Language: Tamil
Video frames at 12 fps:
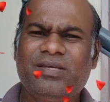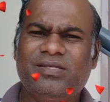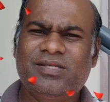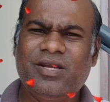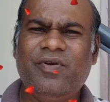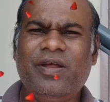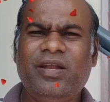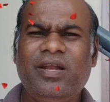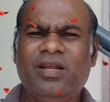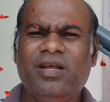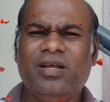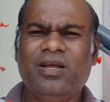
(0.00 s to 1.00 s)

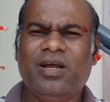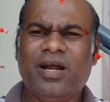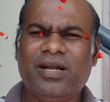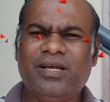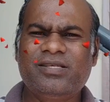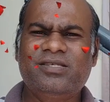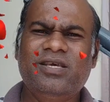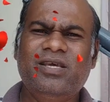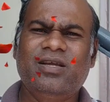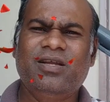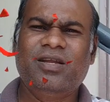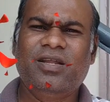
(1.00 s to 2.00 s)
இஸ்ரேவேலில் கடைசி
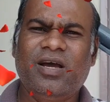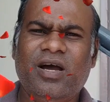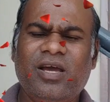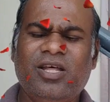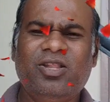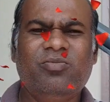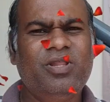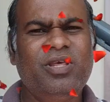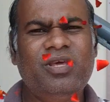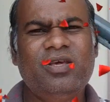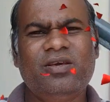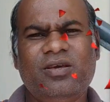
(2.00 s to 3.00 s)

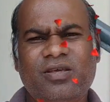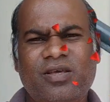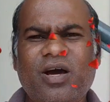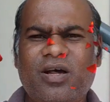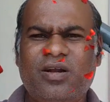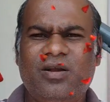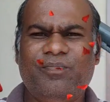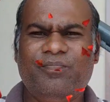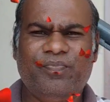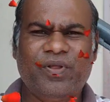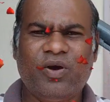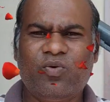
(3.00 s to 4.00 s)
நியாயாதிபதி யார்
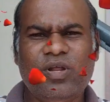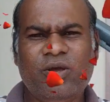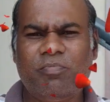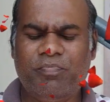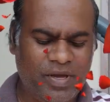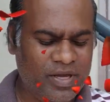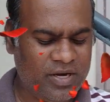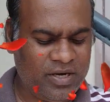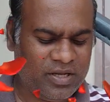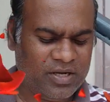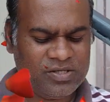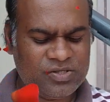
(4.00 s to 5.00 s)
அவருடைய பெயரை
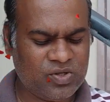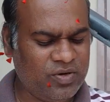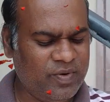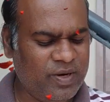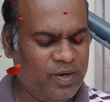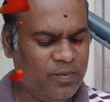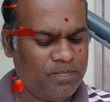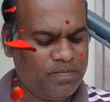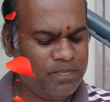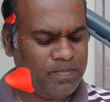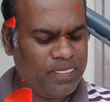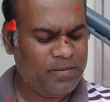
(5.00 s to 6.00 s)
நீங்கள் சொல்ல வேண்டும்
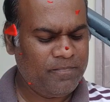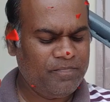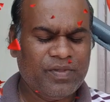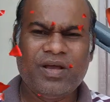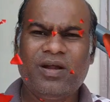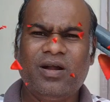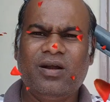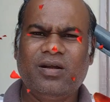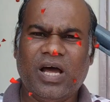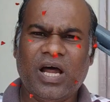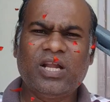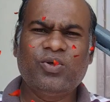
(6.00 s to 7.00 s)

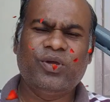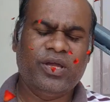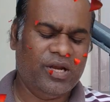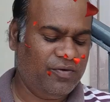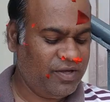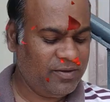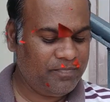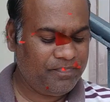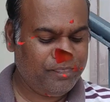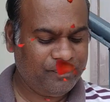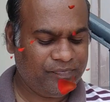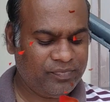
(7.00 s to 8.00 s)
நாலாவது கேள்வி
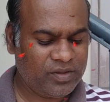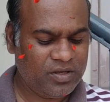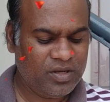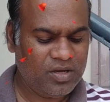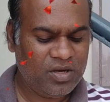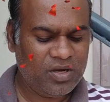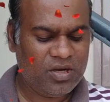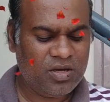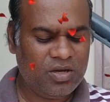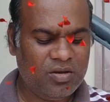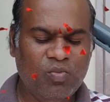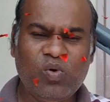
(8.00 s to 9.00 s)

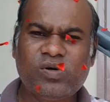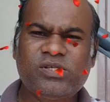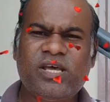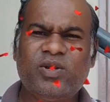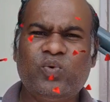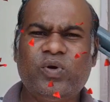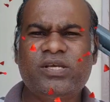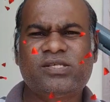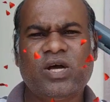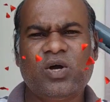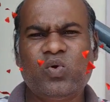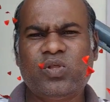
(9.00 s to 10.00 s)
மோசையினுடைய
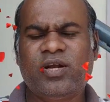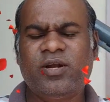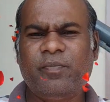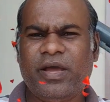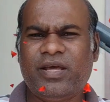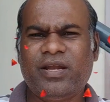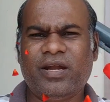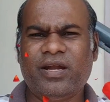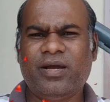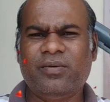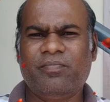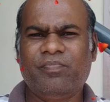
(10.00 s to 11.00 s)
சகோதரன் பெயர்
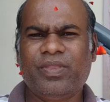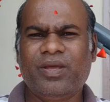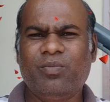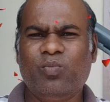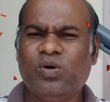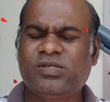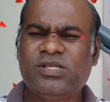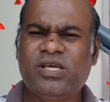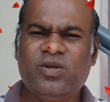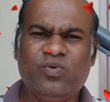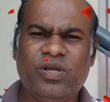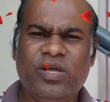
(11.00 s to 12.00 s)
என்ன
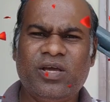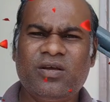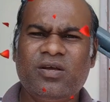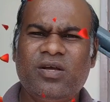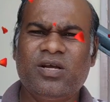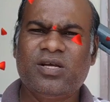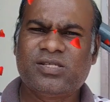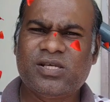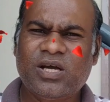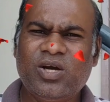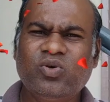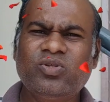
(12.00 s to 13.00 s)
மோசையினுடைய
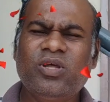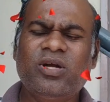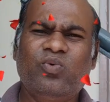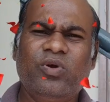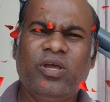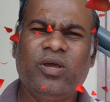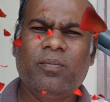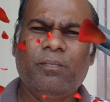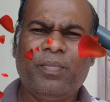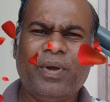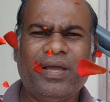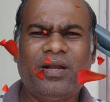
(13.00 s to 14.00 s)
சகோதரனுடைய
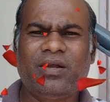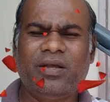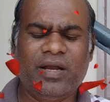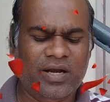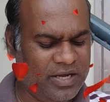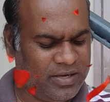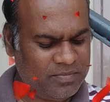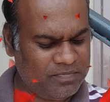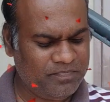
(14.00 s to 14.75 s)
பெயர் என்ன